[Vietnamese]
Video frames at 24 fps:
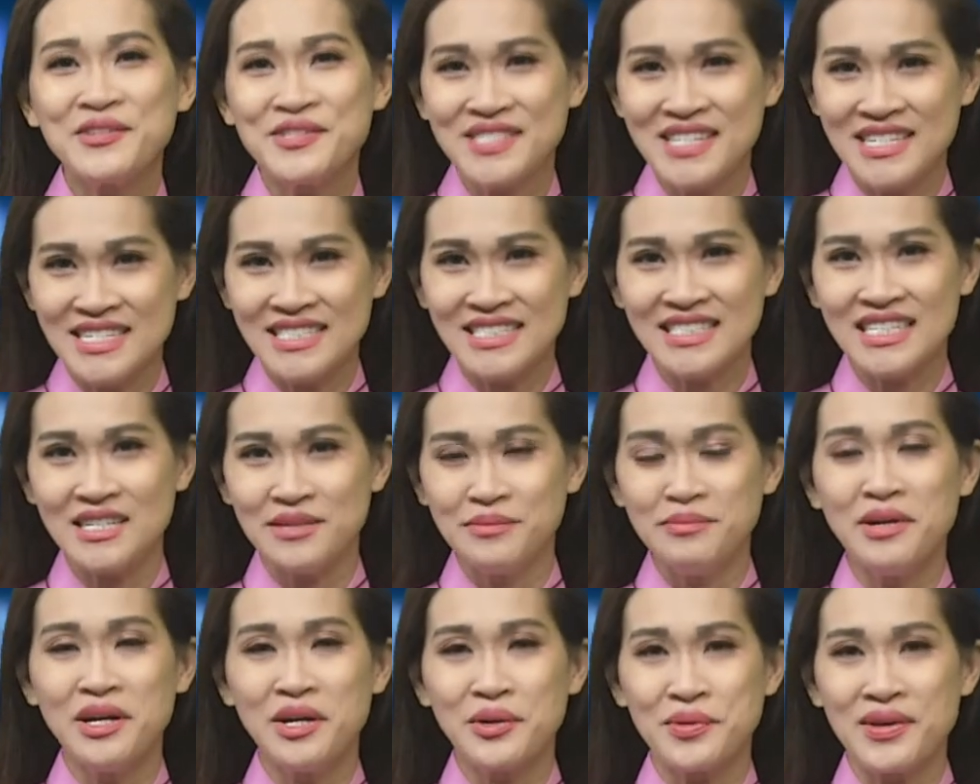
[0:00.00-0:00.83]
xin
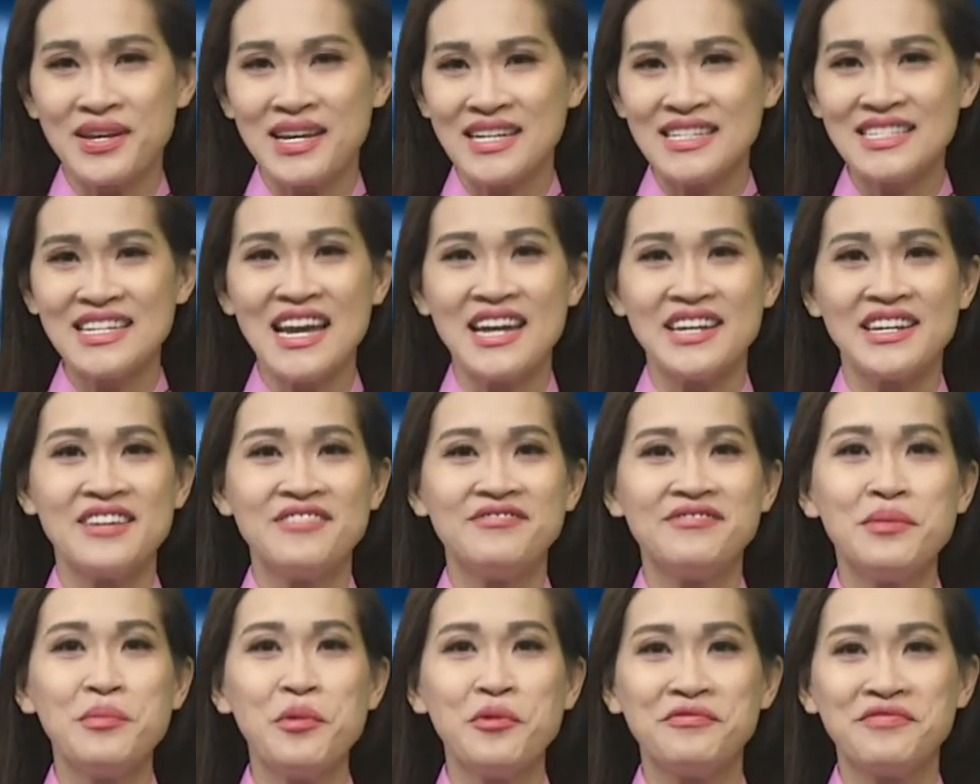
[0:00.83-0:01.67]
kính mời quý khán giả đến
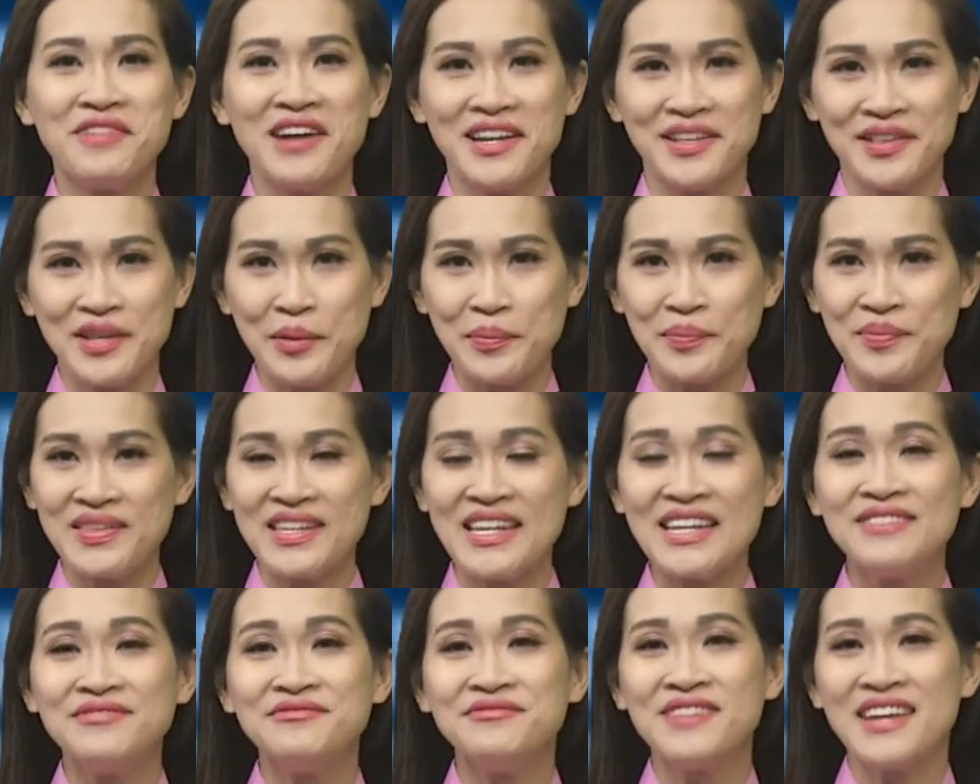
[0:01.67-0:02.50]
với một vài thông
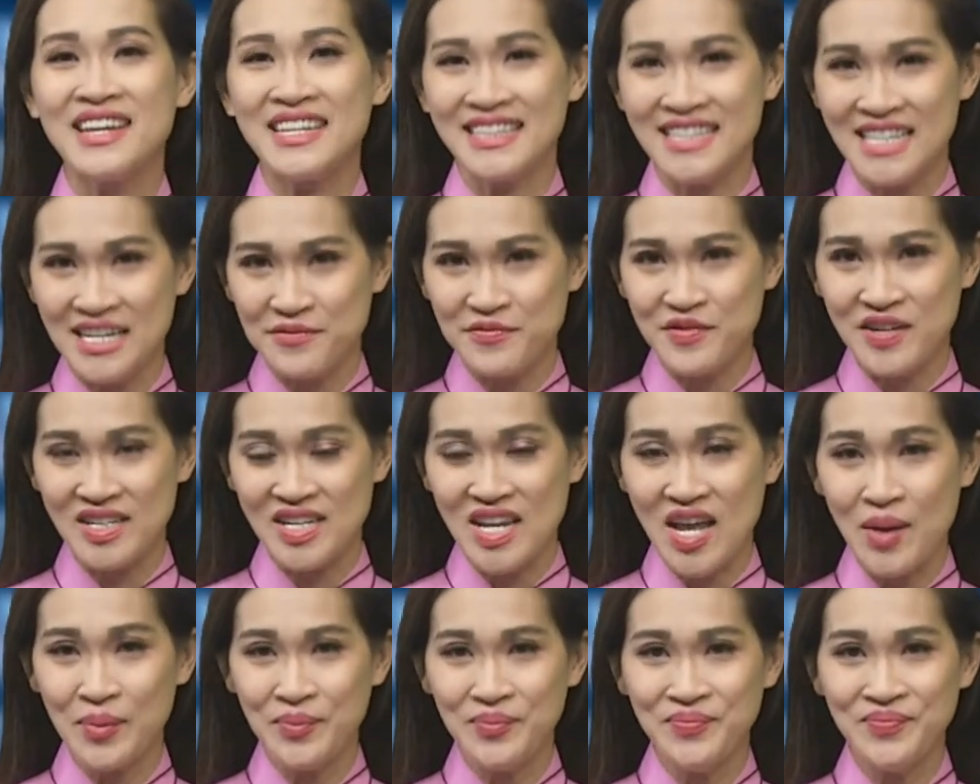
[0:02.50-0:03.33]
tin về tin Việt
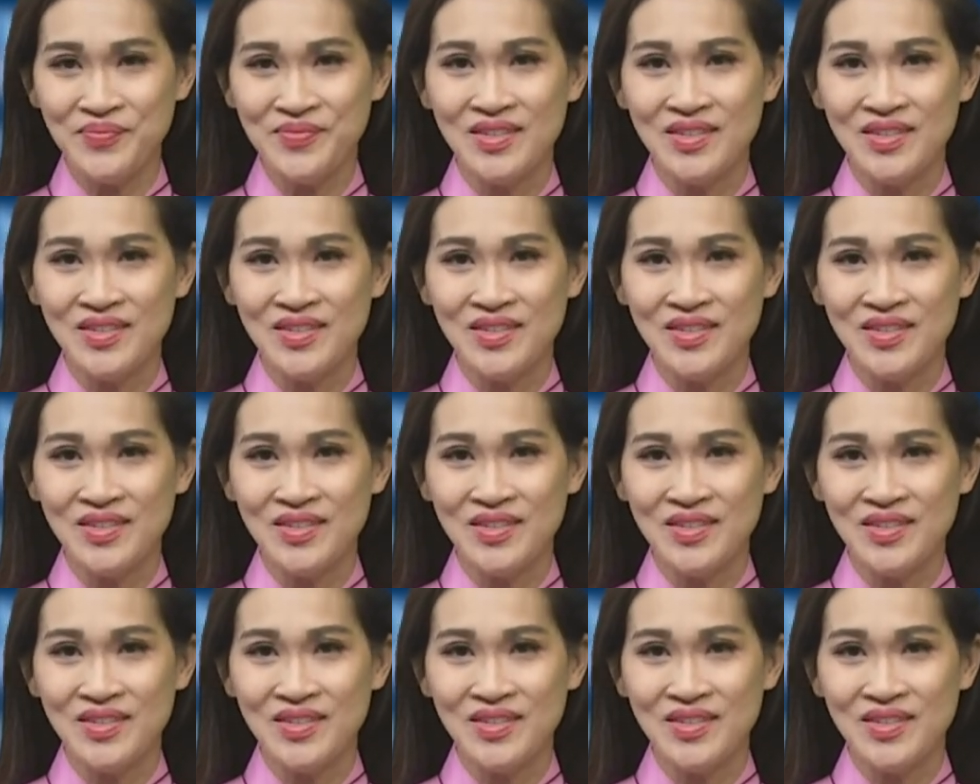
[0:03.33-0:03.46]
Nam.